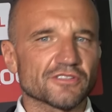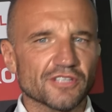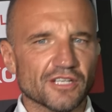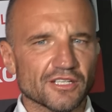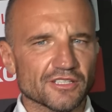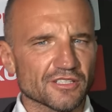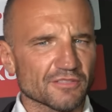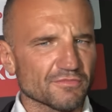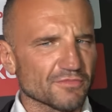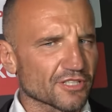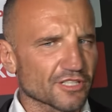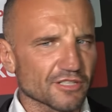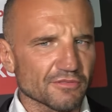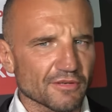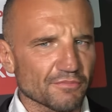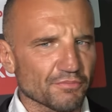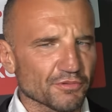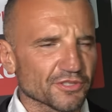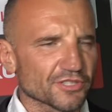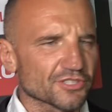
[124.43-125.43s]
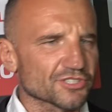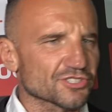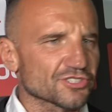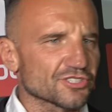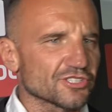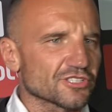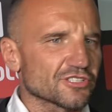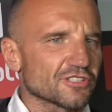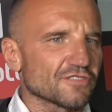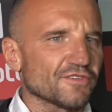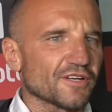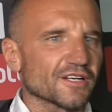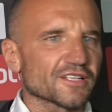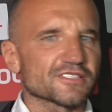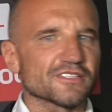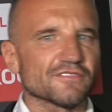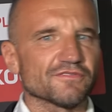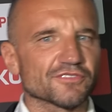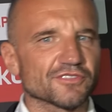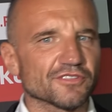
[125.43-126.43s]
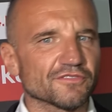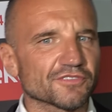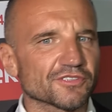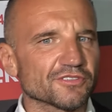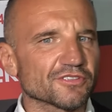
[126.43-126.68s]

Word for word: Adrian ma chyba ponad 30 walk zawodowych.